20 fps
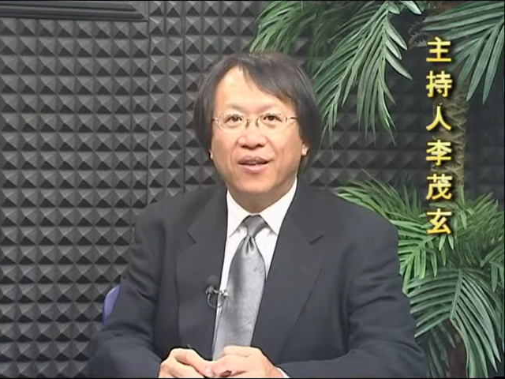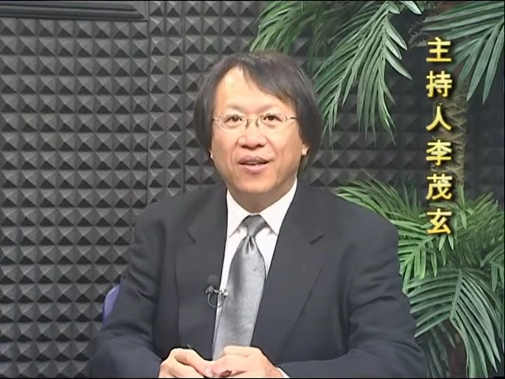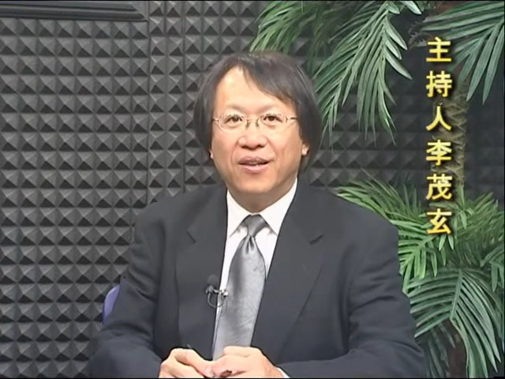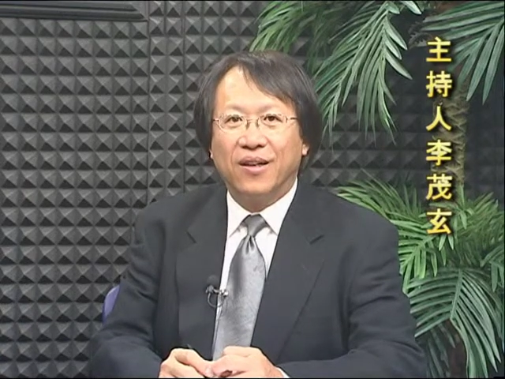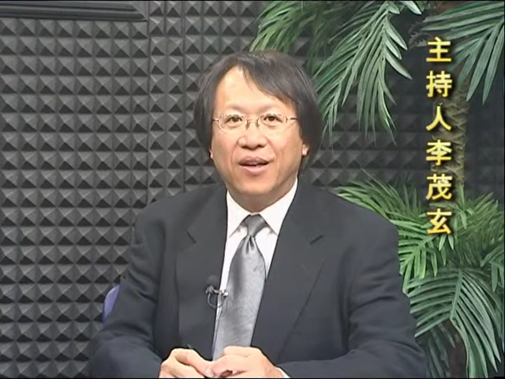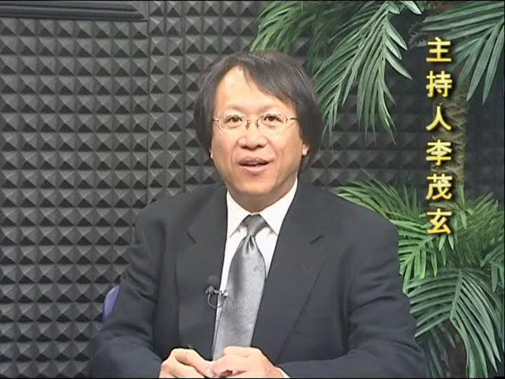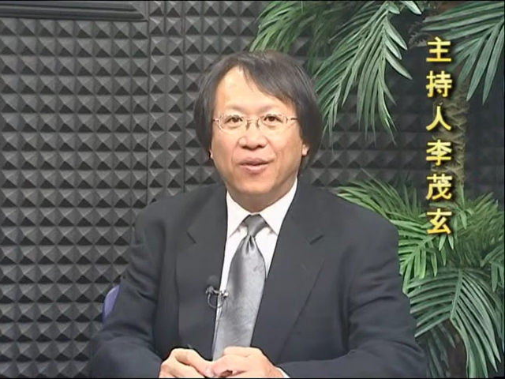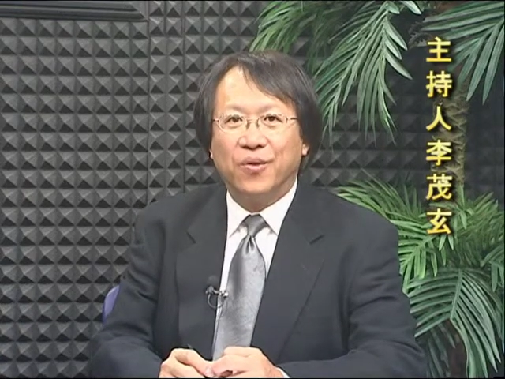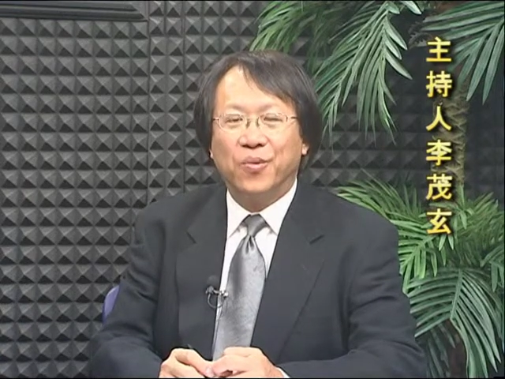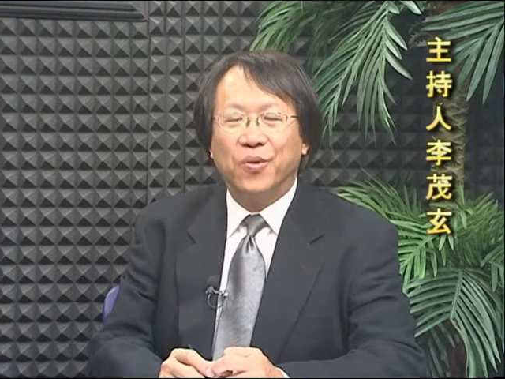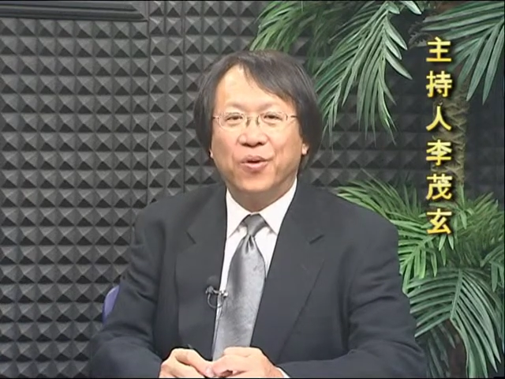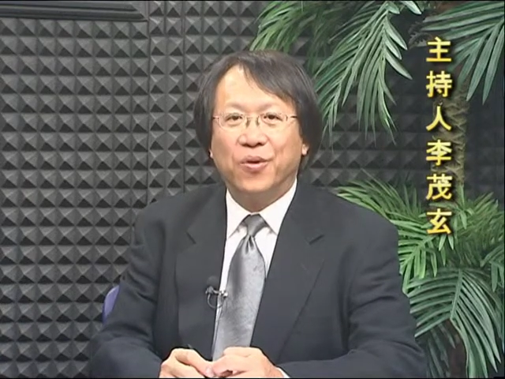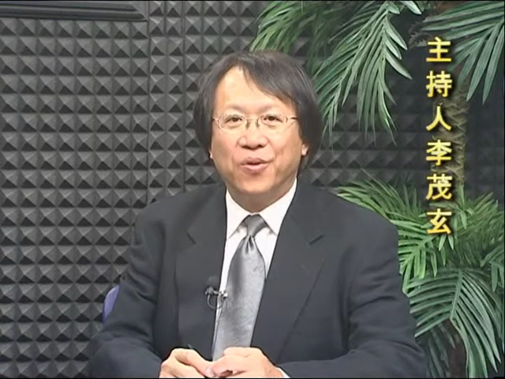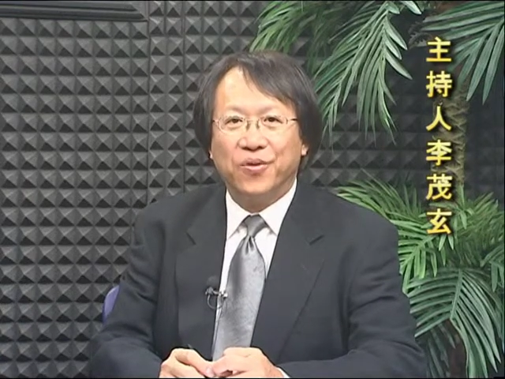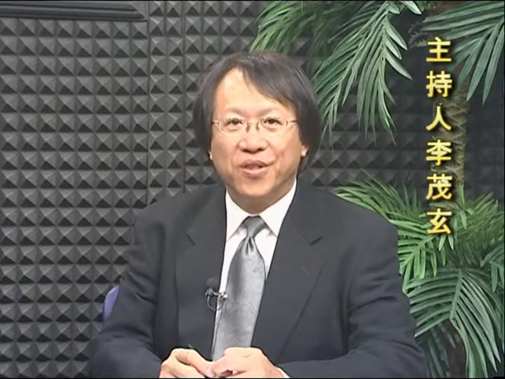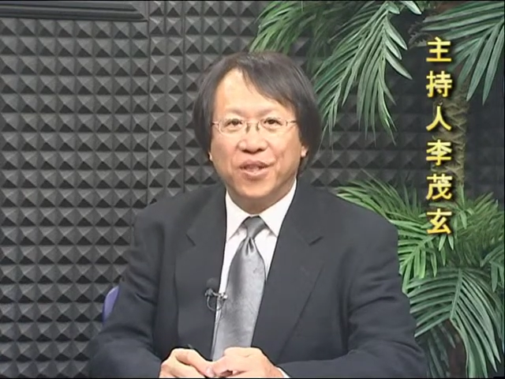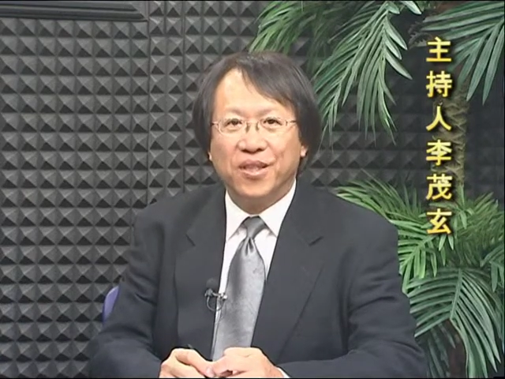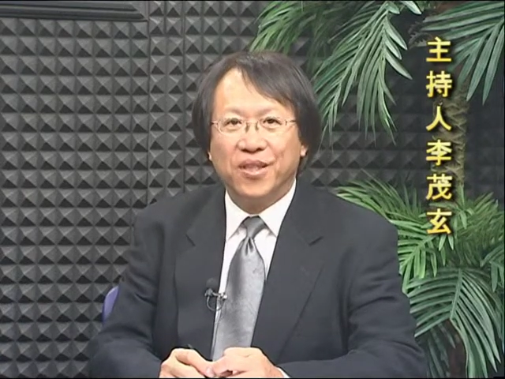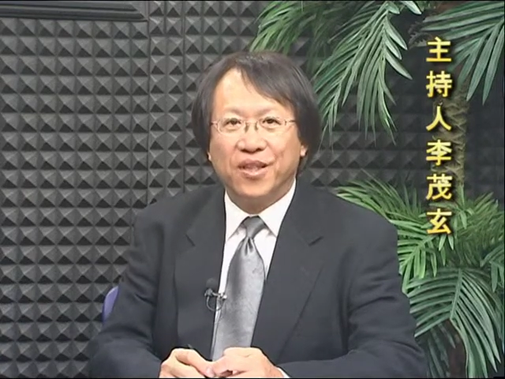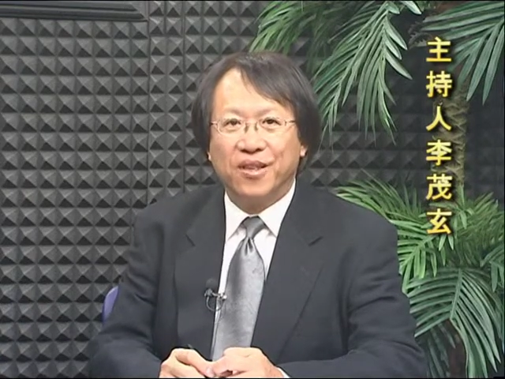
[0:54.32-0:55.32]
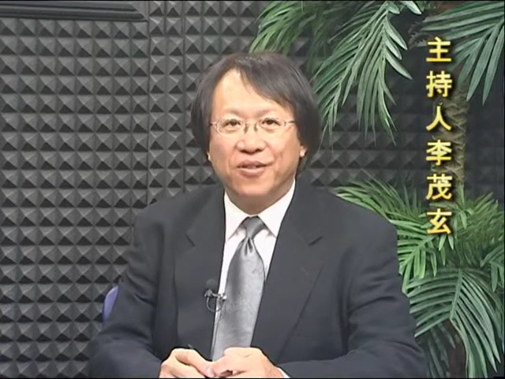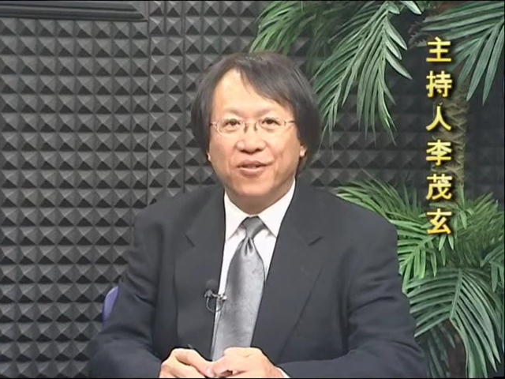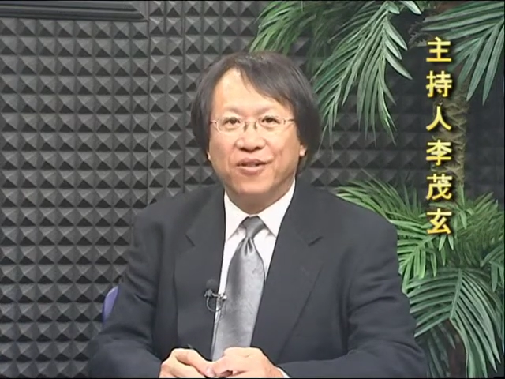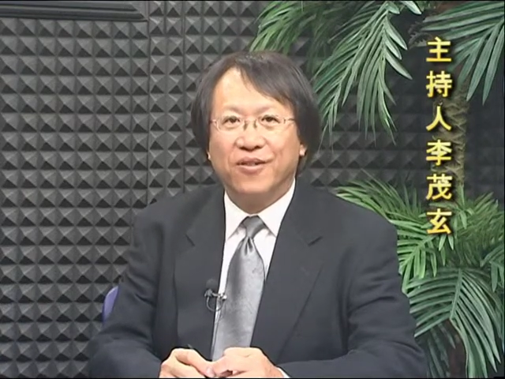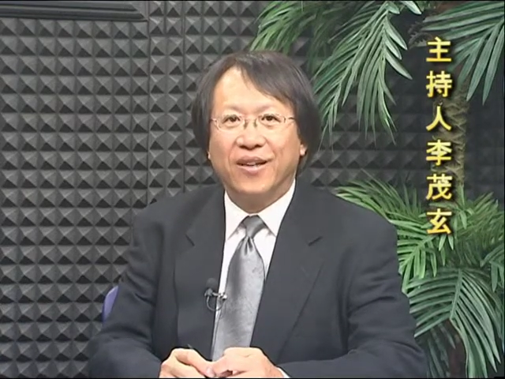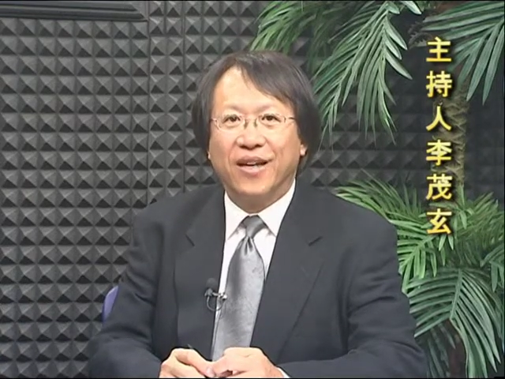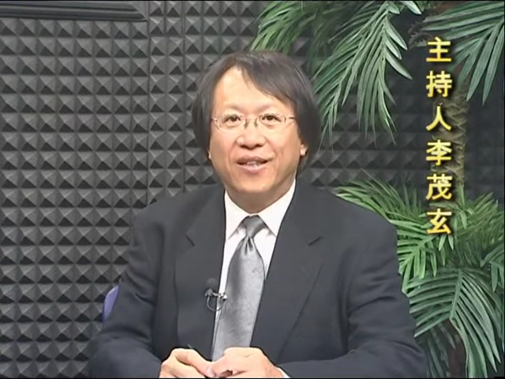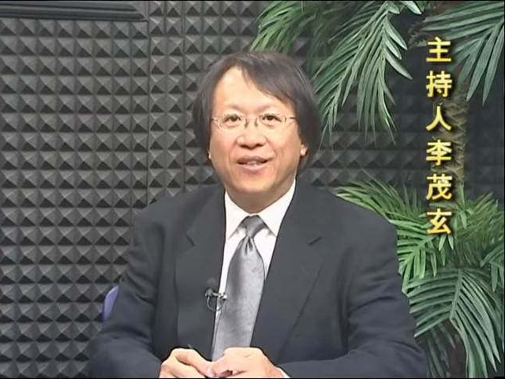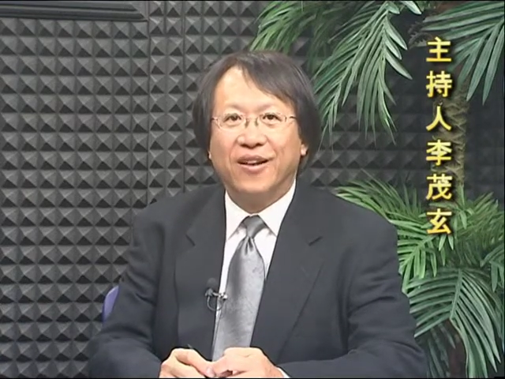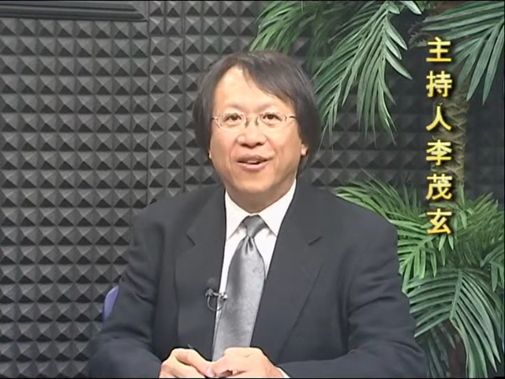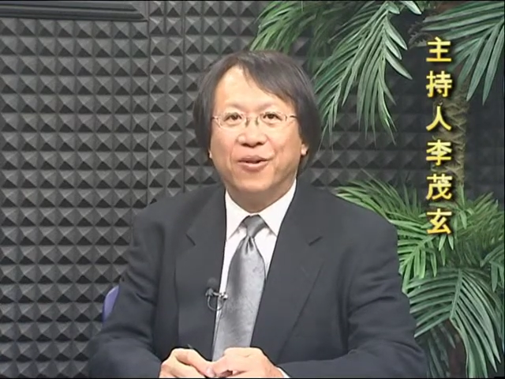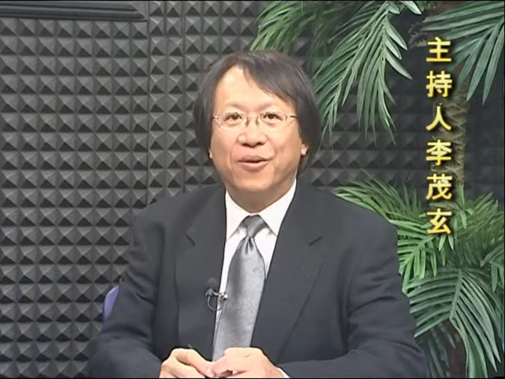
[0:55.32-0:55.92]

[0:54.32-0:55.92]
啊，温荣先教授来到